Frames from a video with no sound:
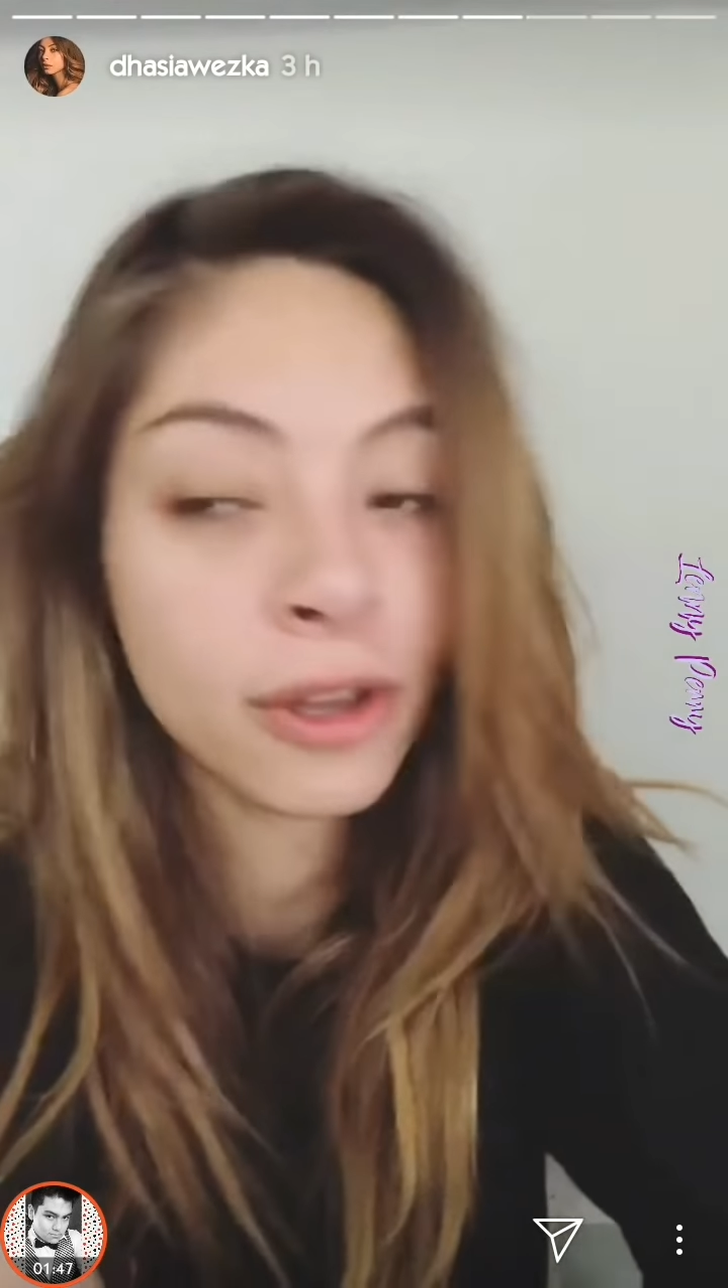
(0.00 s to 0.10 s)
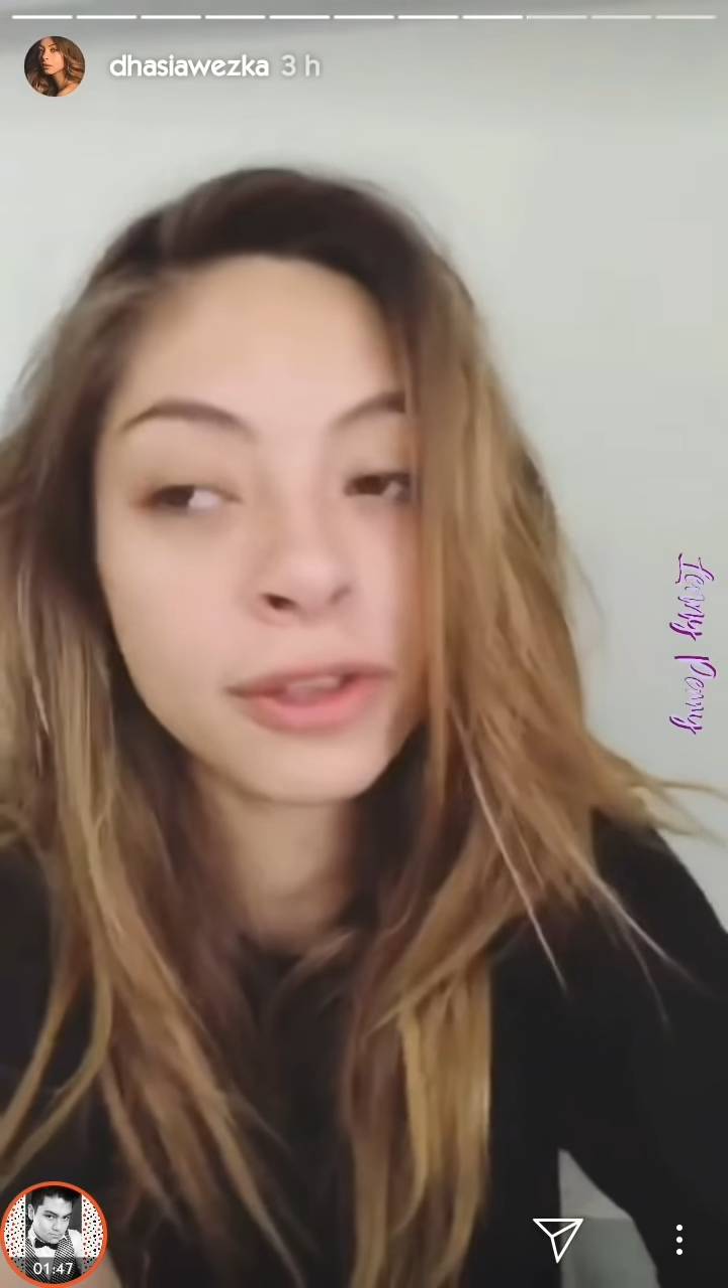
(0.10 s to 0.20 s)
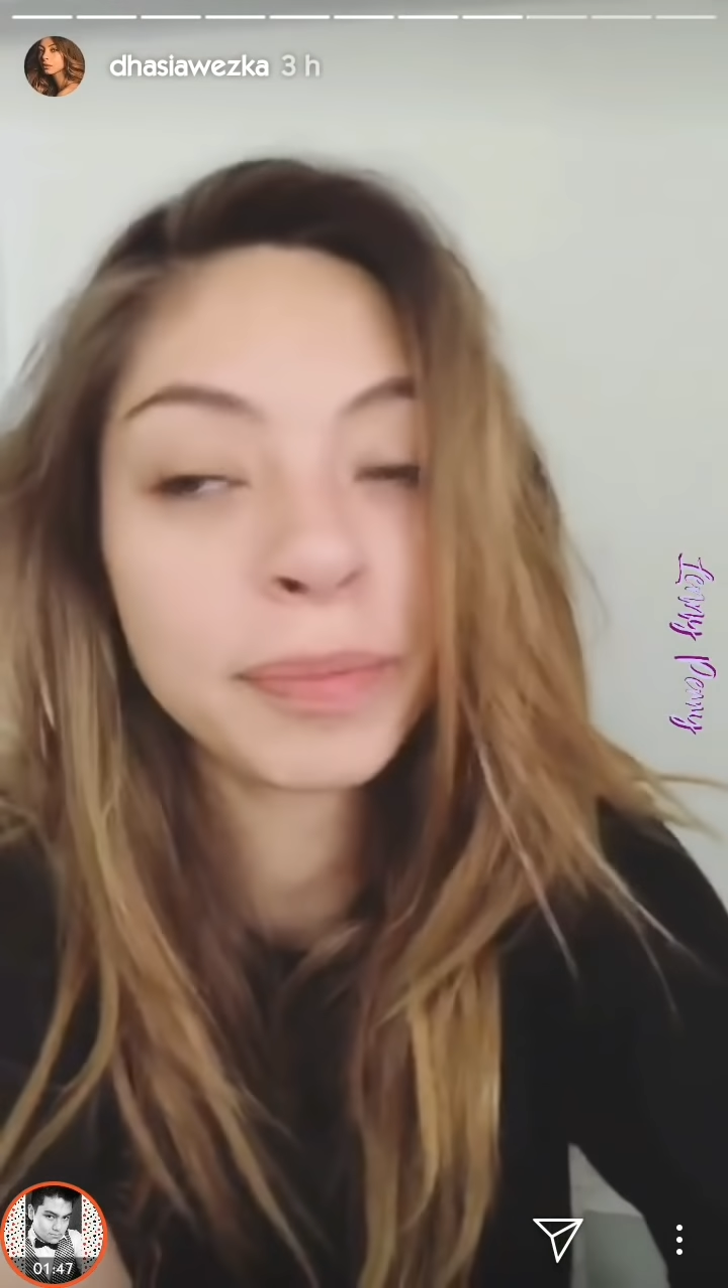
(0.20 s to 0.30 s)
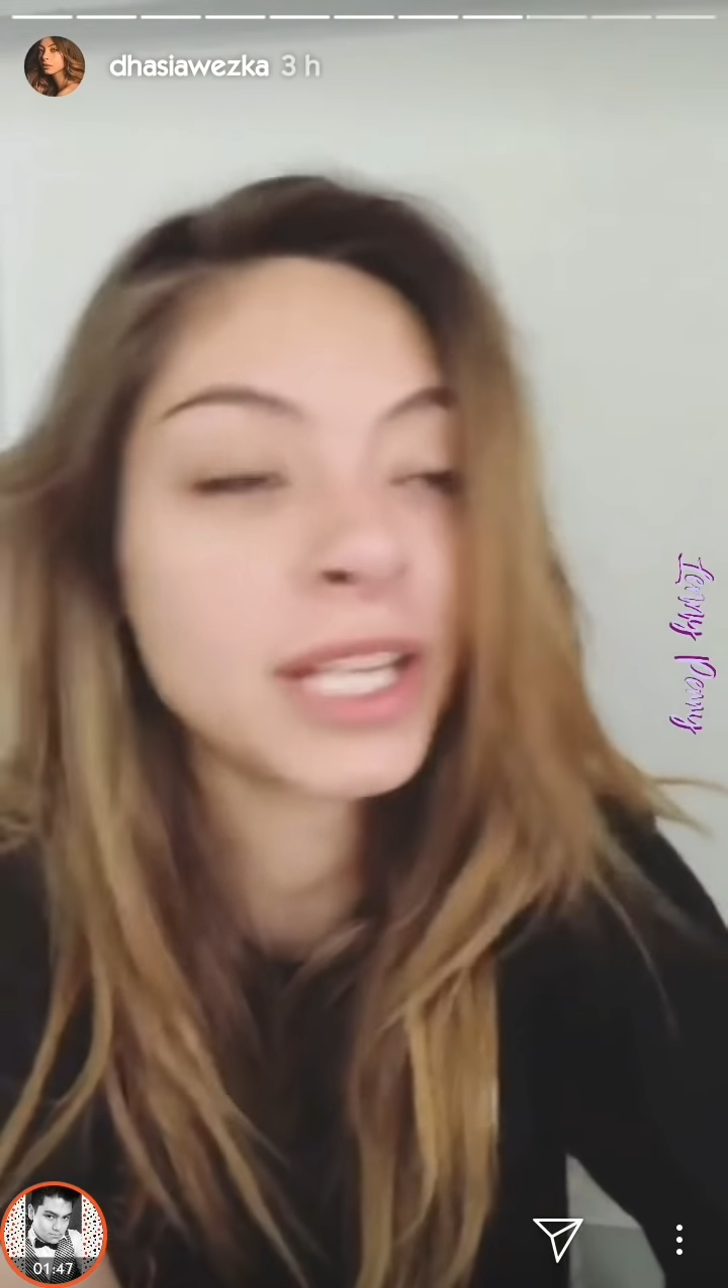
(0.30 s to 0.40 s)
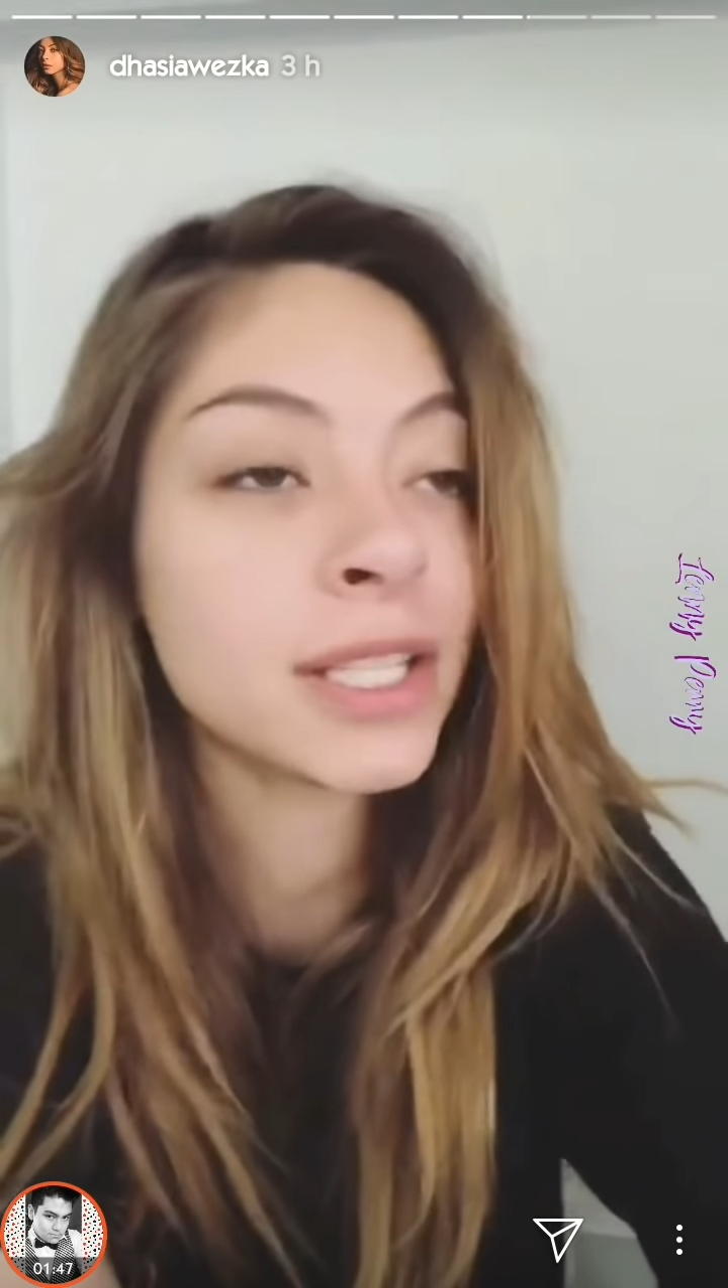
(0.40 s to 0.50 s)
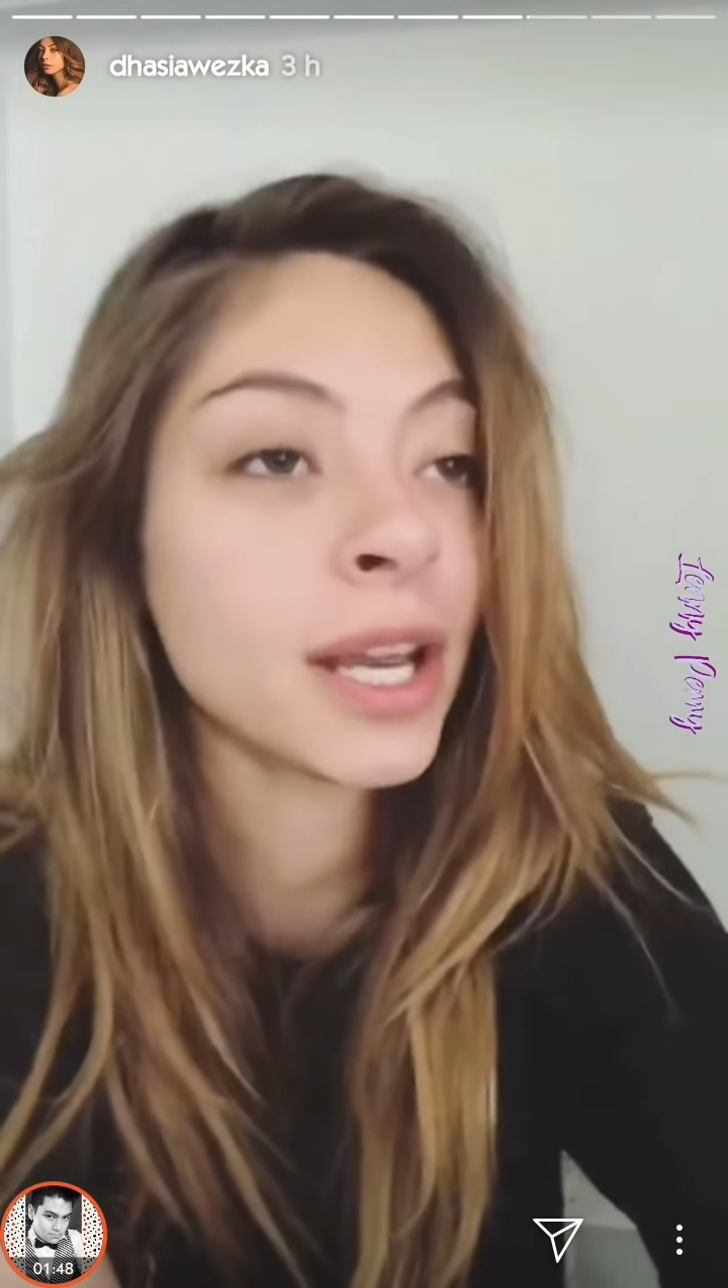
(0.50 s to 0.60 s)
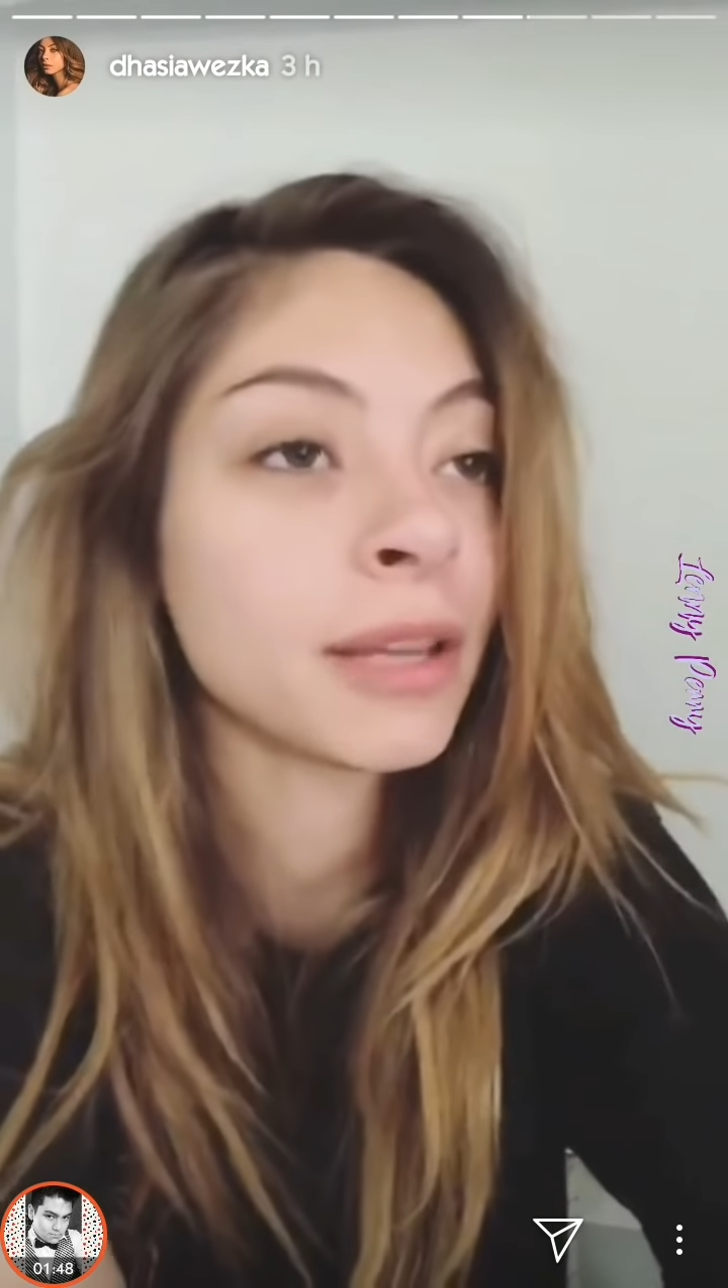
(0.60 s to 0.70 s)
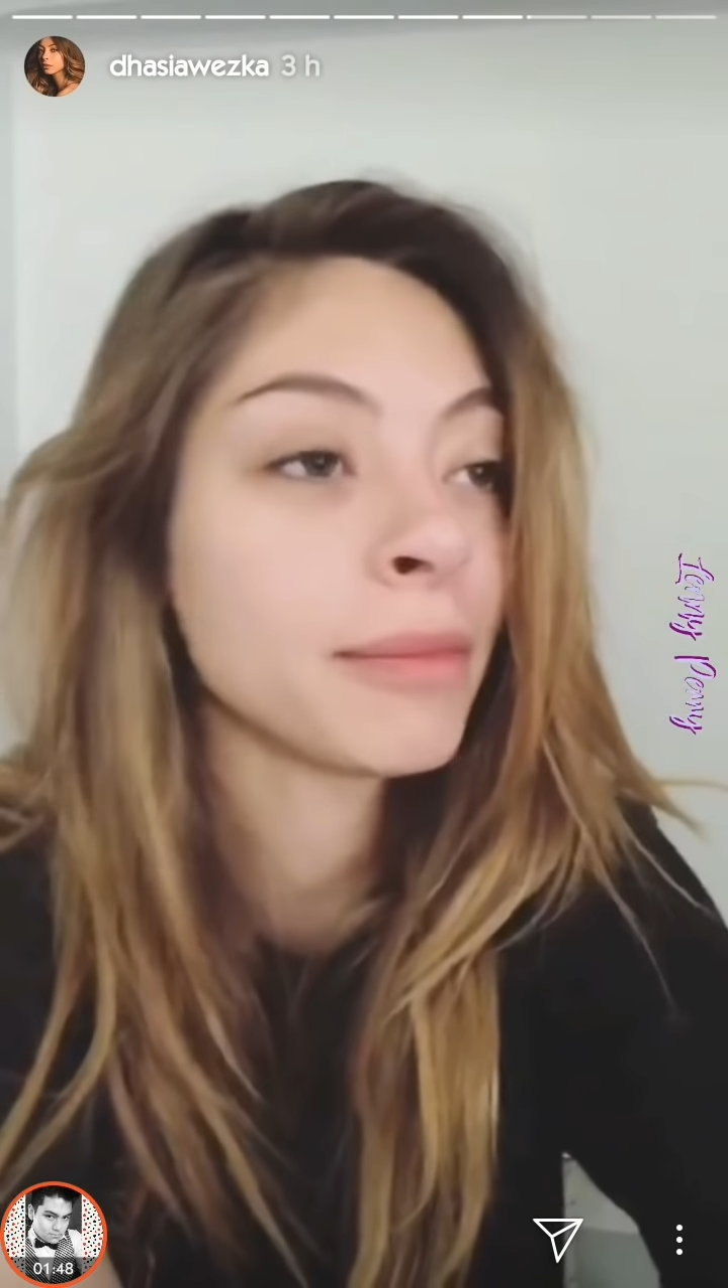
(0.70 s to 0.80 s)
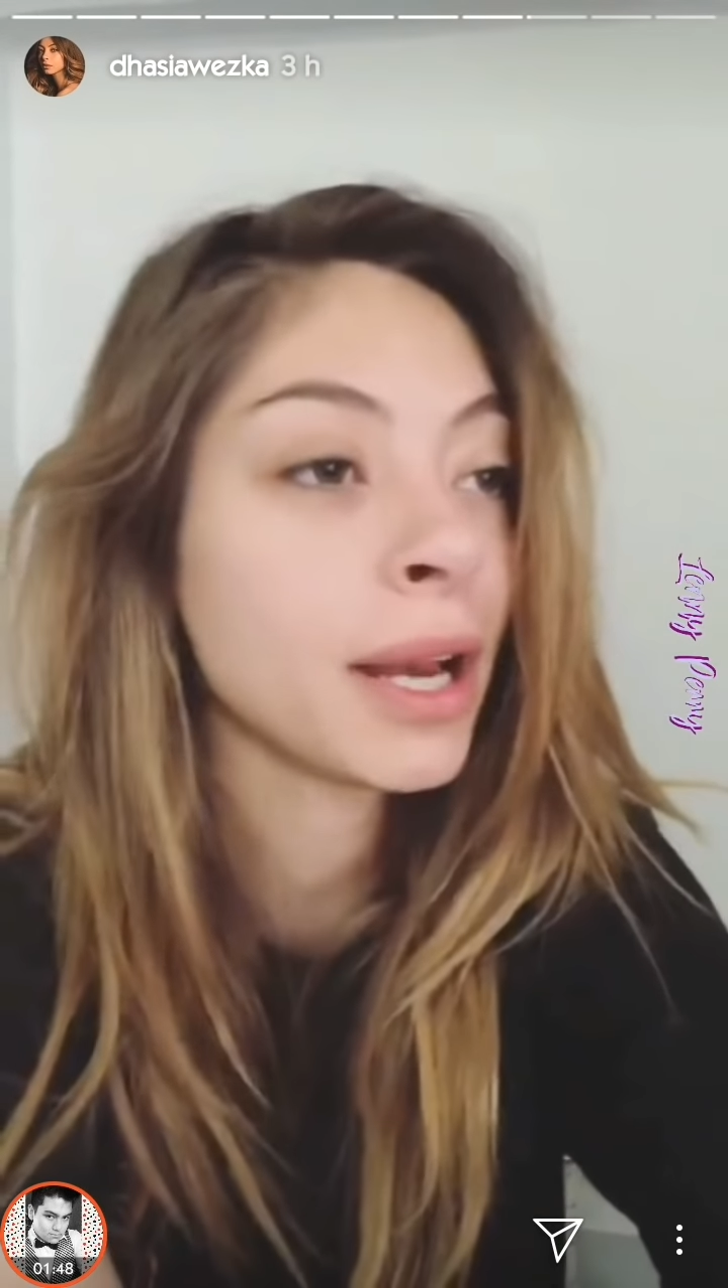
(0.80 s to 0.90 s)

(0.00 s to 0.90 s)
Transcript: que otro pinche